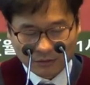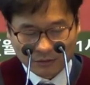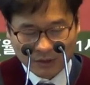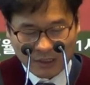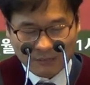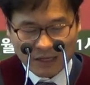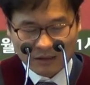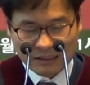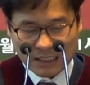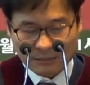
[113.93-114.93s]
내
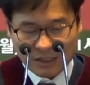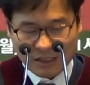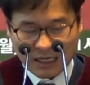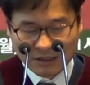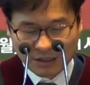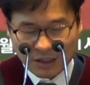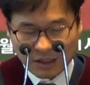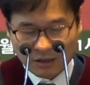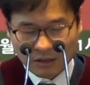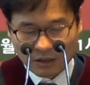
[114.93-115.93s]
말을 인함이 아니니